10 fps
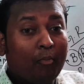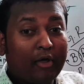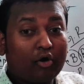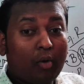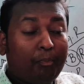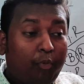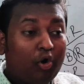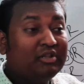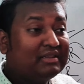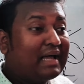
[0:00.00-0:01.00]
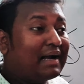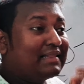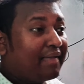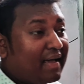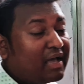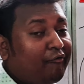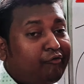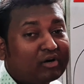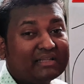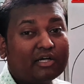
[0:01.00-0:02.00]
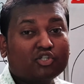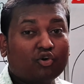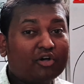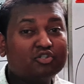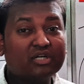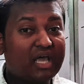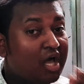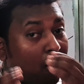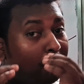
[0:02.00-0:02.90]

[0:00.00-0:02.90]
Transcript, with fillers: মনে করো বোন তার দাদাকে ফোটা দেওয়ার সঙ্গে সঙ্গে